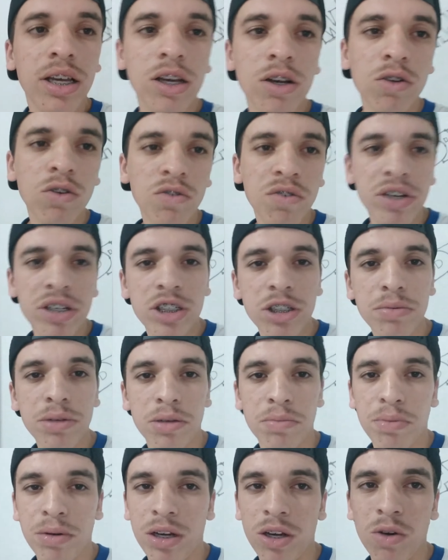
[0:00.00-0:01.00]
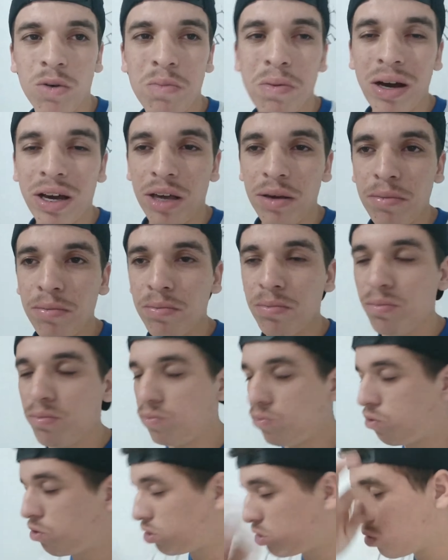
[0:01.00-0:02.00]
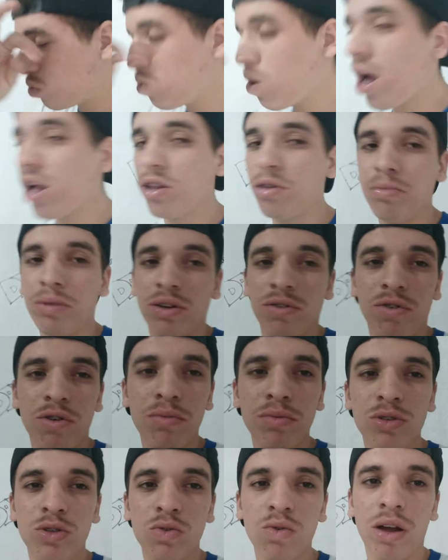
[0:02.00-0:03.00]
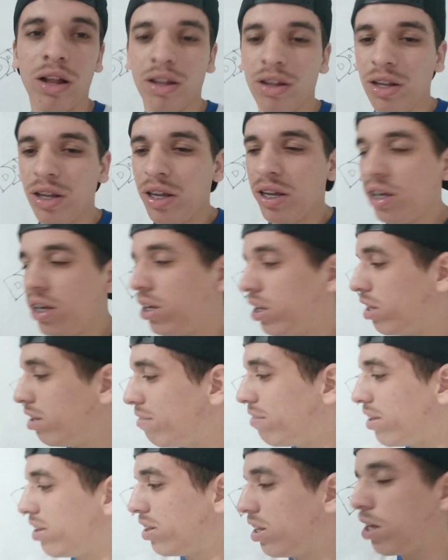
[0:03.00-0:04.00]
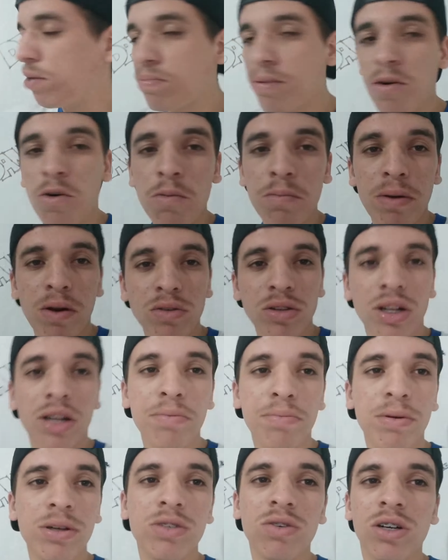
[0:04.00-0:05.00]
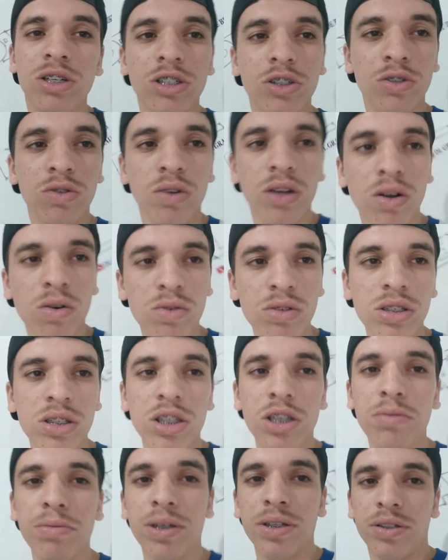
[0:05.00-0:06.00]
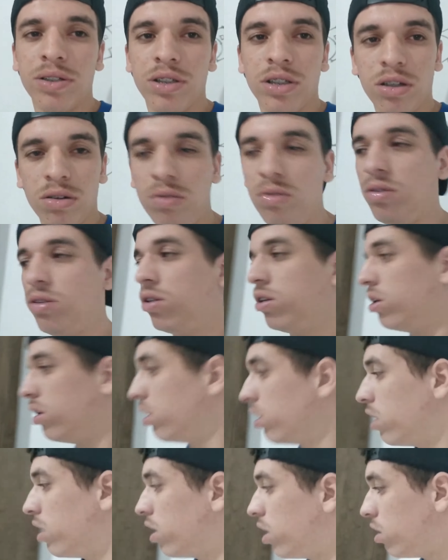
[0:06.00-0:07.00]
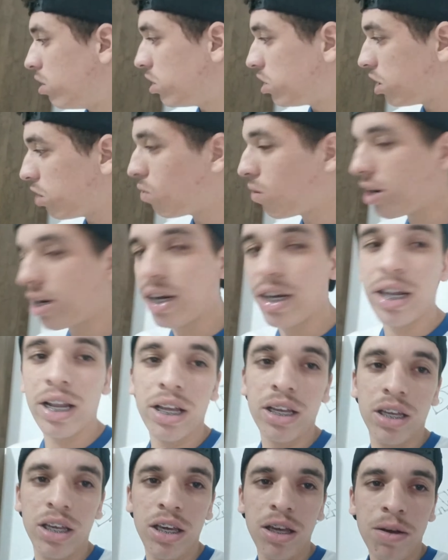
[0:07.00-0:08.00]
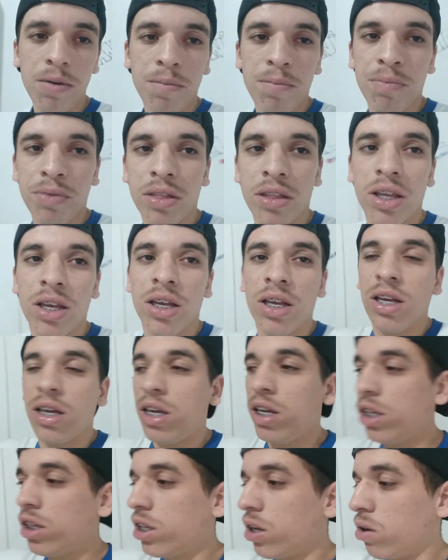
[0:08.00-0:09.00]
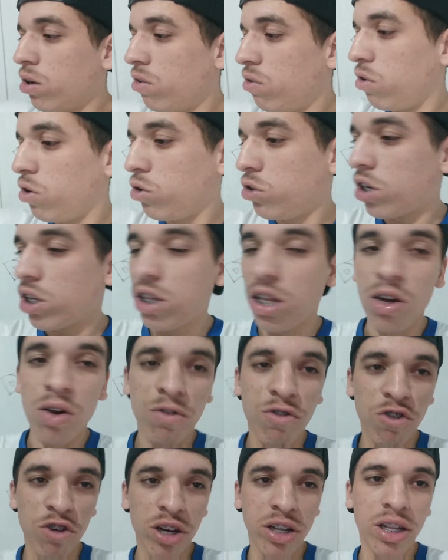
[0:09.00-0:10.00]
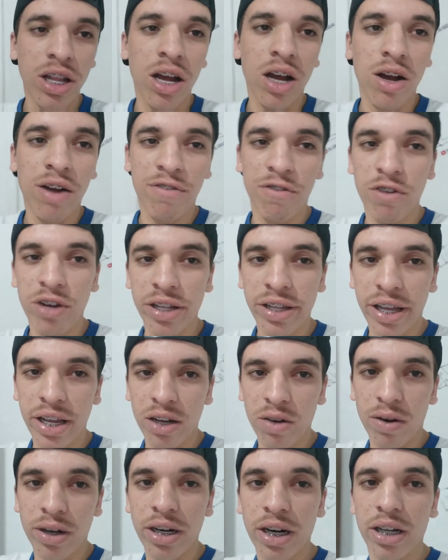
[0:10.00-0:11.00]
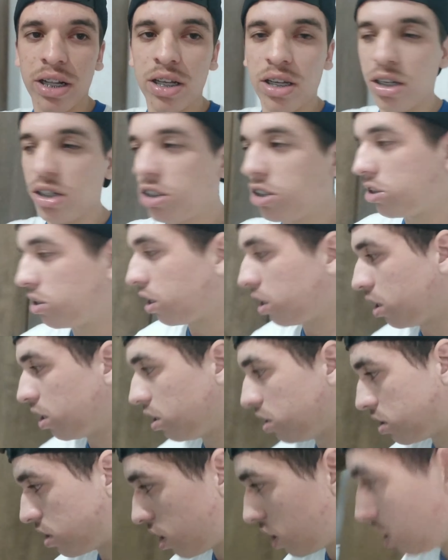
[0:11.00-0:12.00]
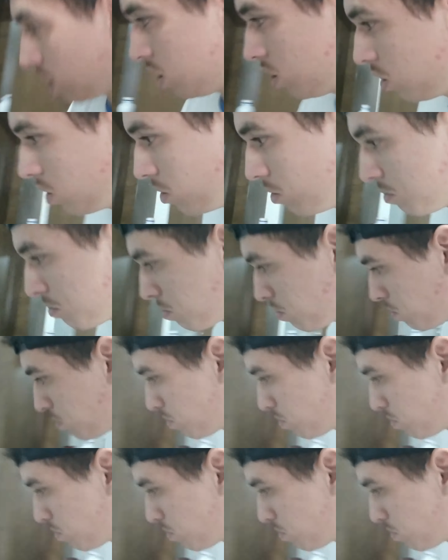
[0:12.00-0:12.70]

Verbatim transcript: E eu não vendi, mano, porque eu paguei. Foi suado, mano, foi muito suado. E vender pra comprar outra depois eu acho que eu não ia conseguir, mano. Então, deixei guardar ela aqui. Então, eu, eu já tenho a folha, da, a folha dela guardada aqui antes, que era essa daqui, ó.